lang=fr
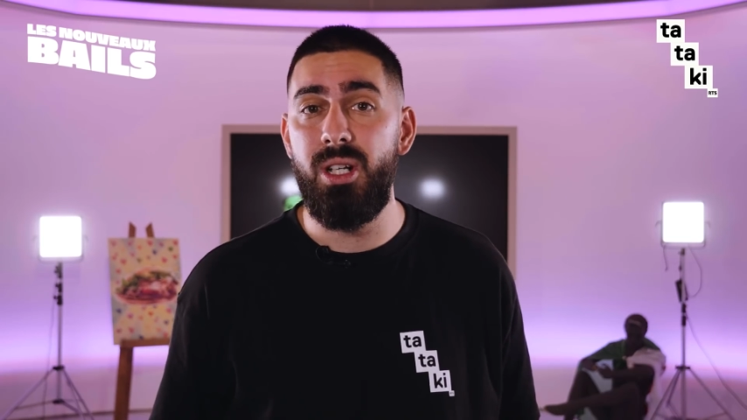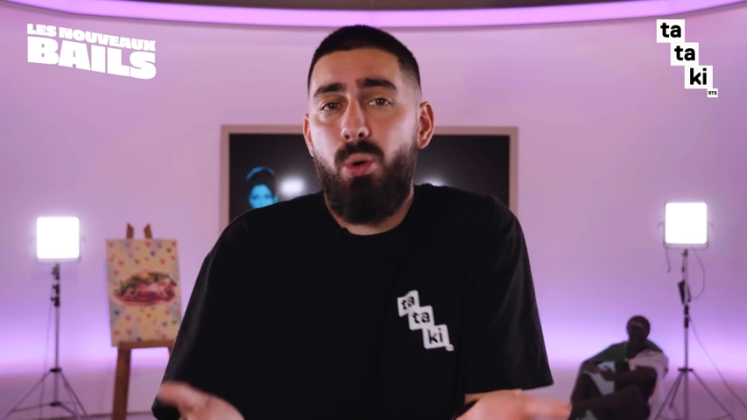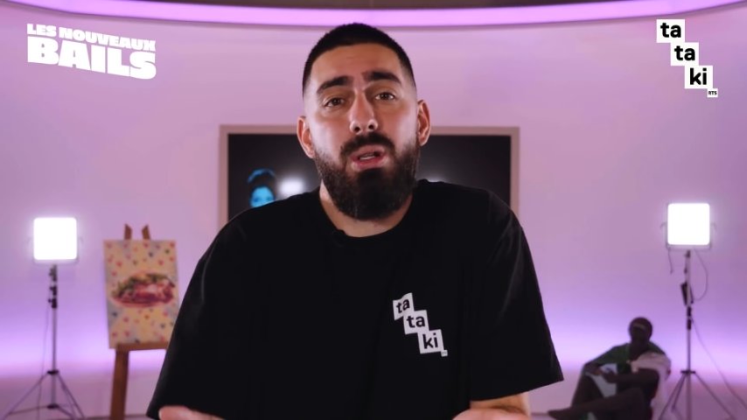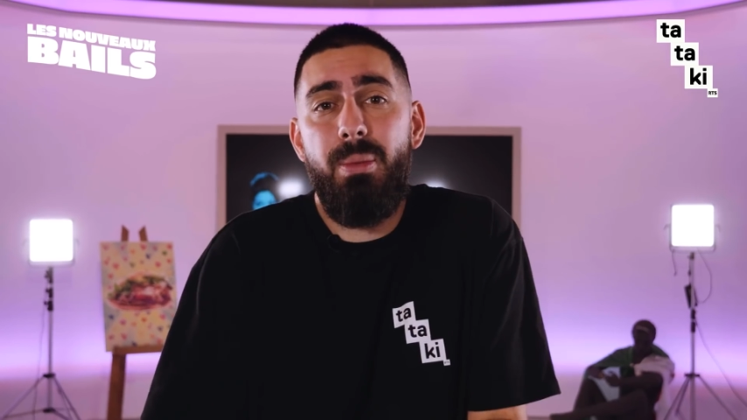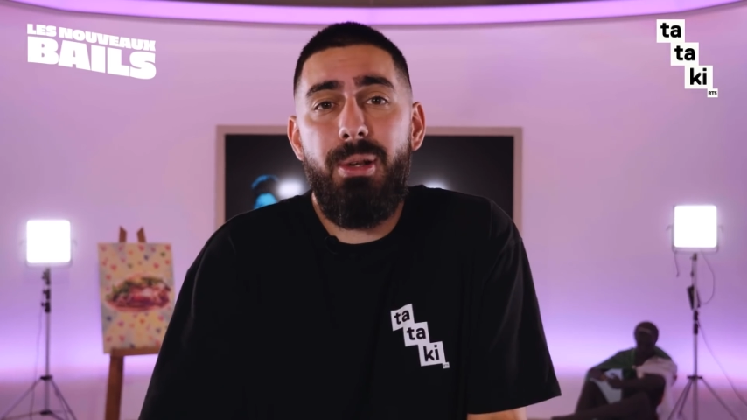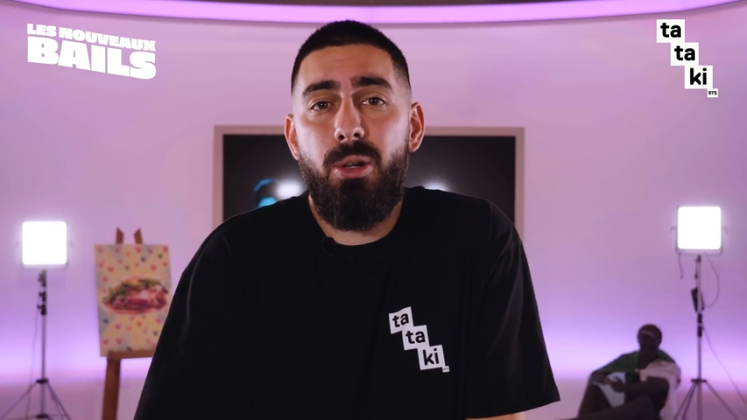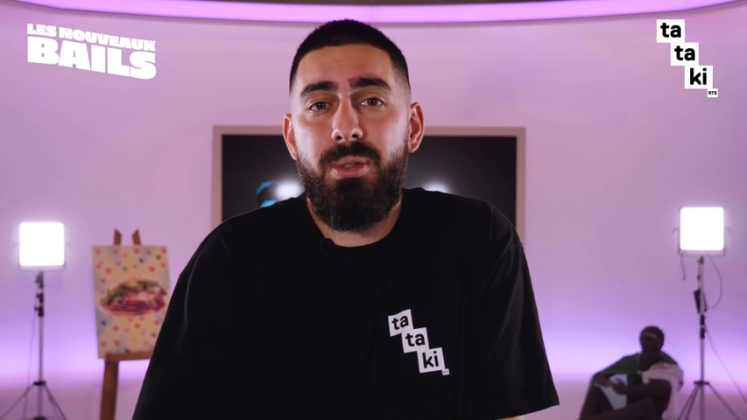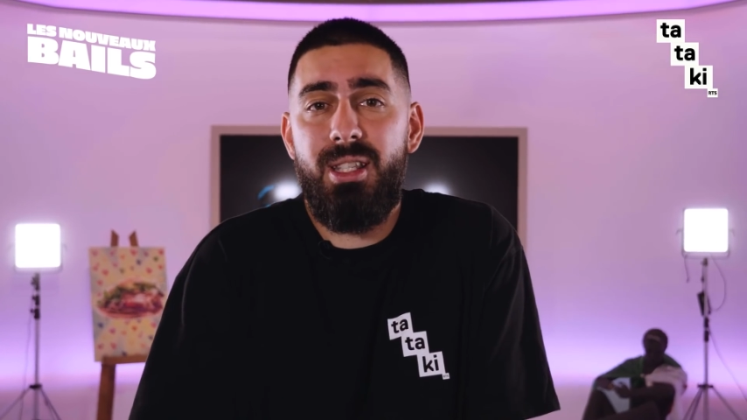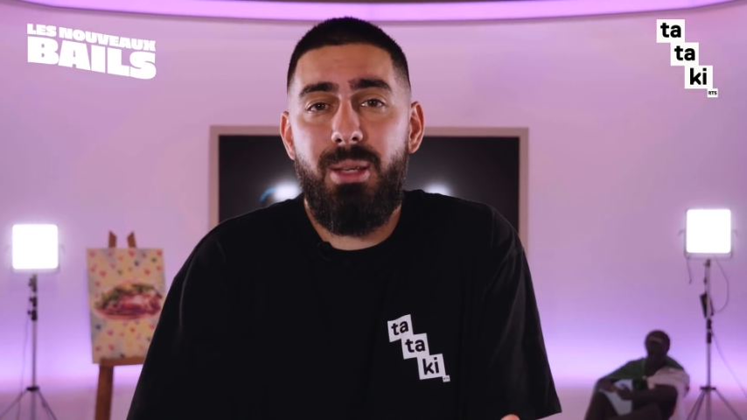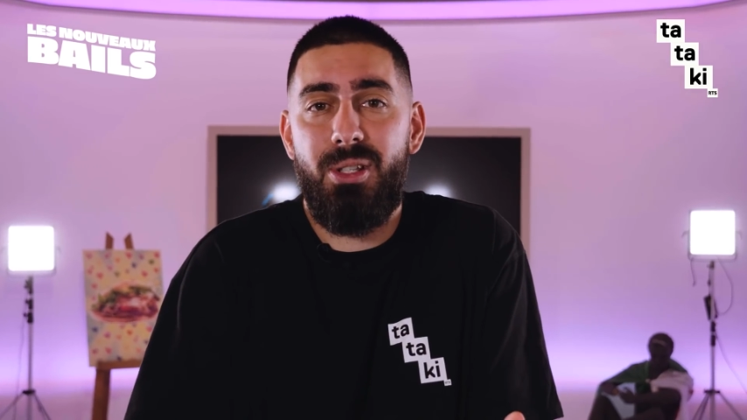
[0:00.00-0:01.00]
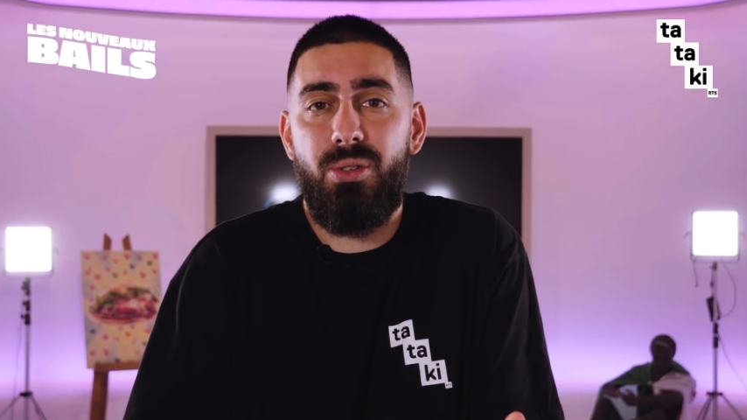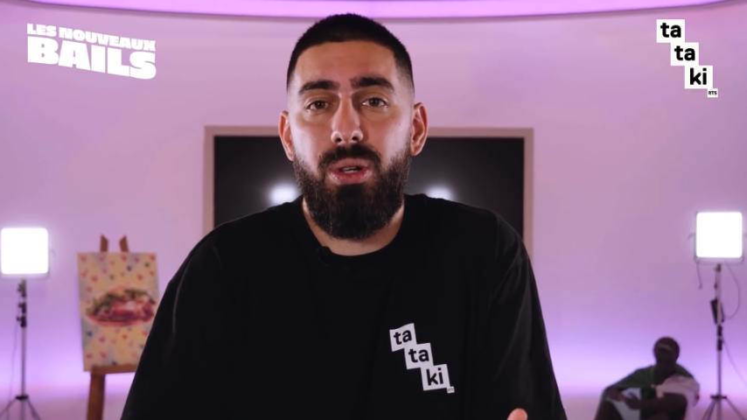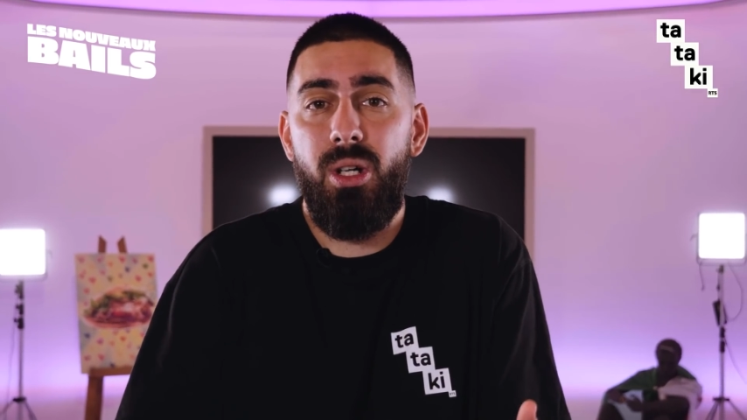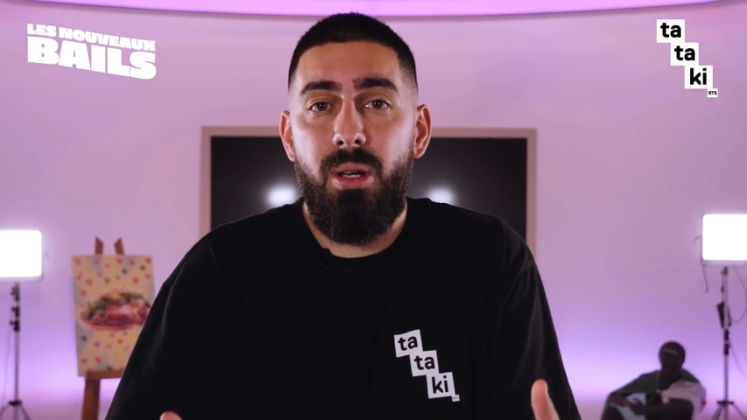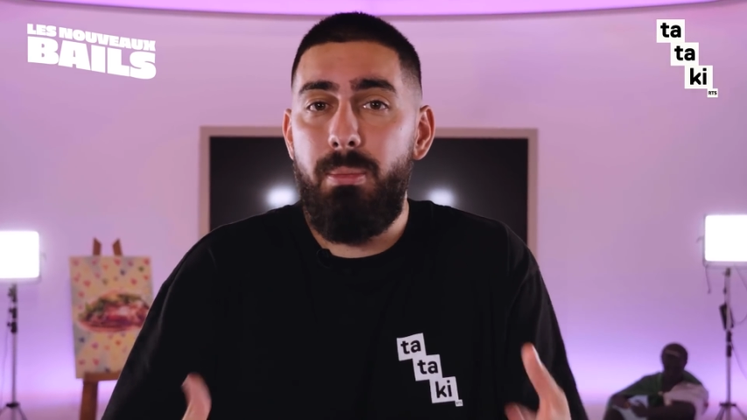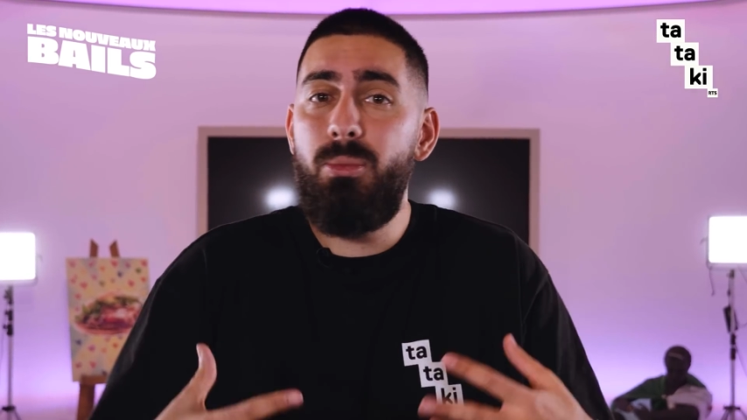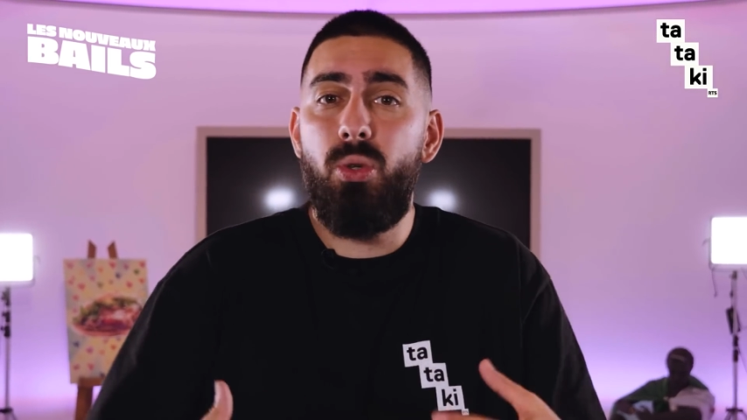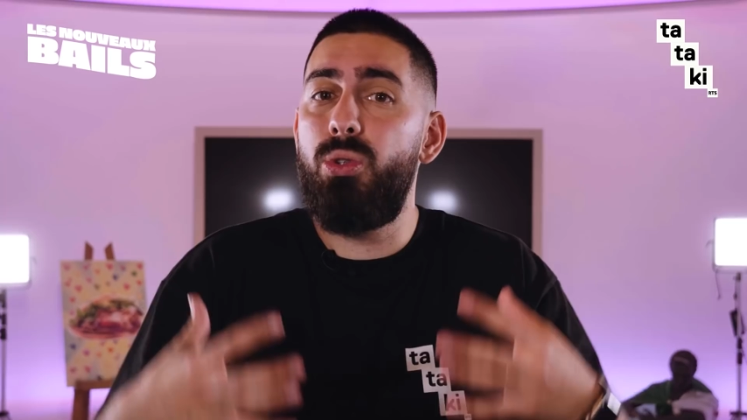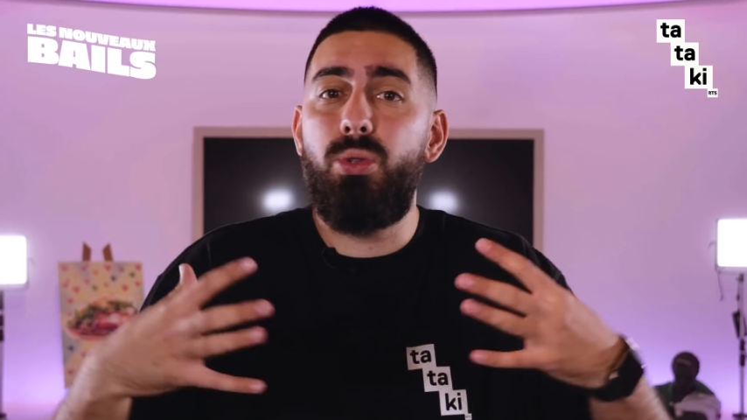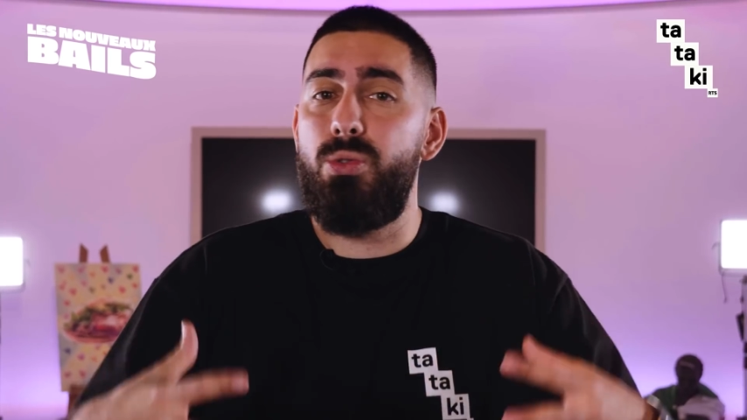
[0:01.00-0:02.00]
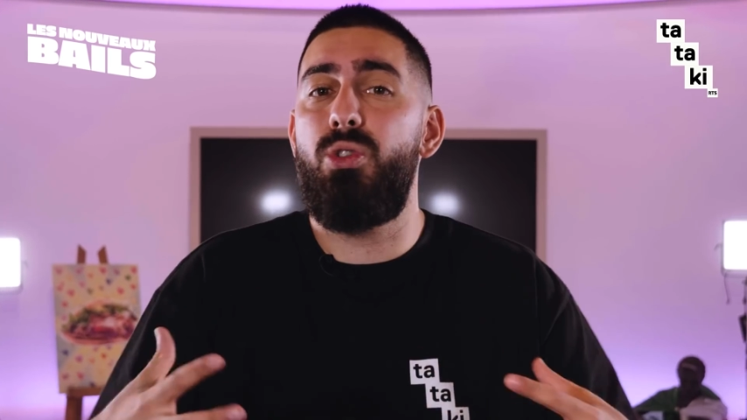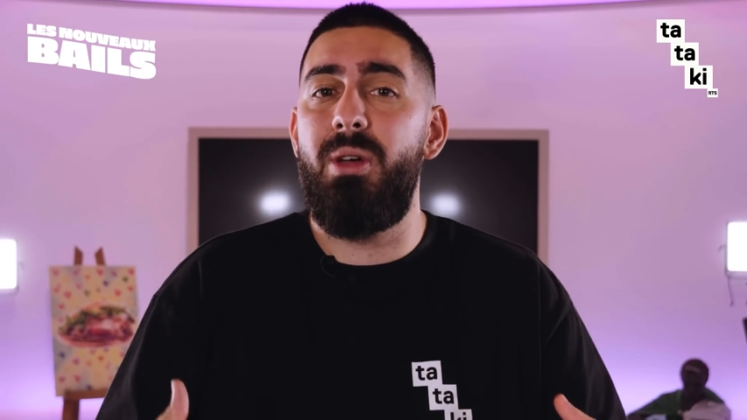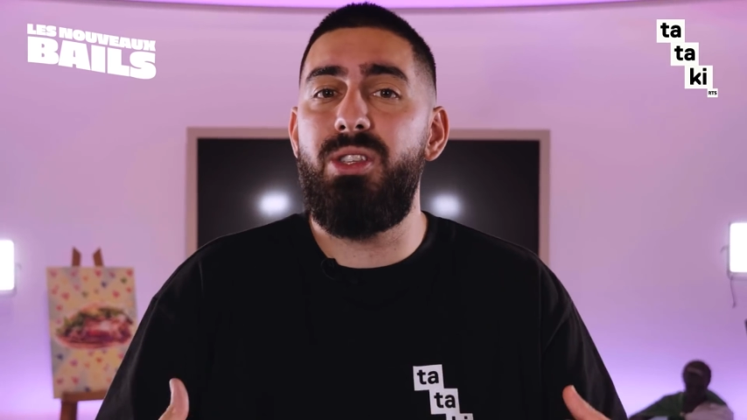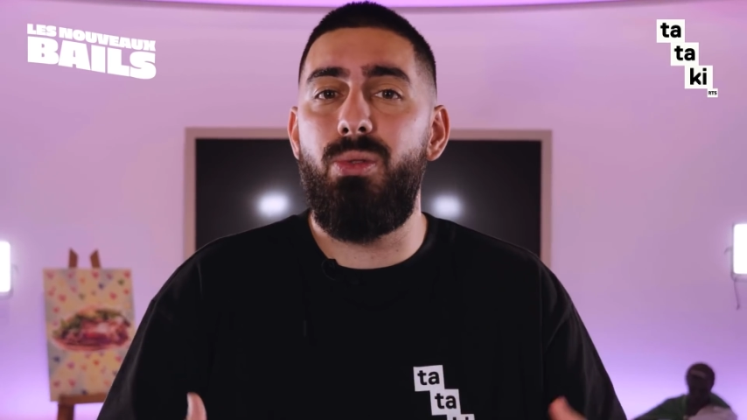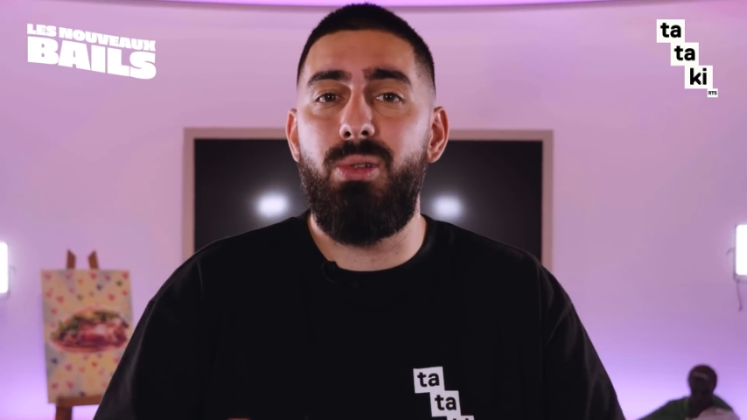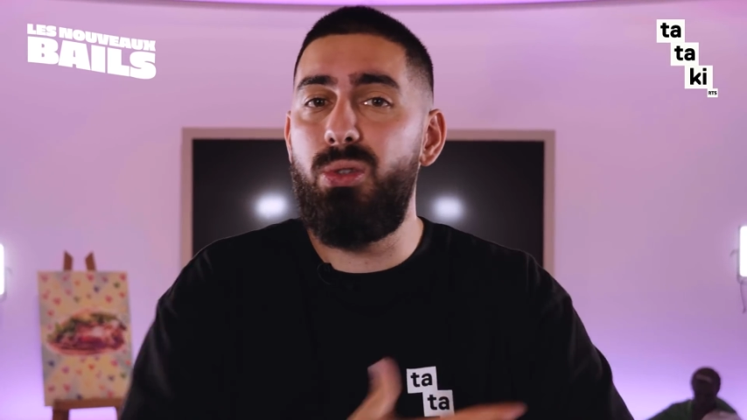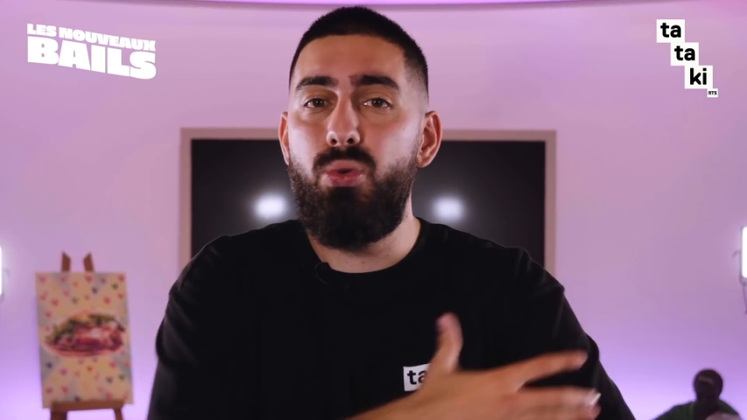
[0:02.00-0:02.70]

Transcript: Pourquoi je l'appelle comme ça C'est parce que même dans notre consommation, on est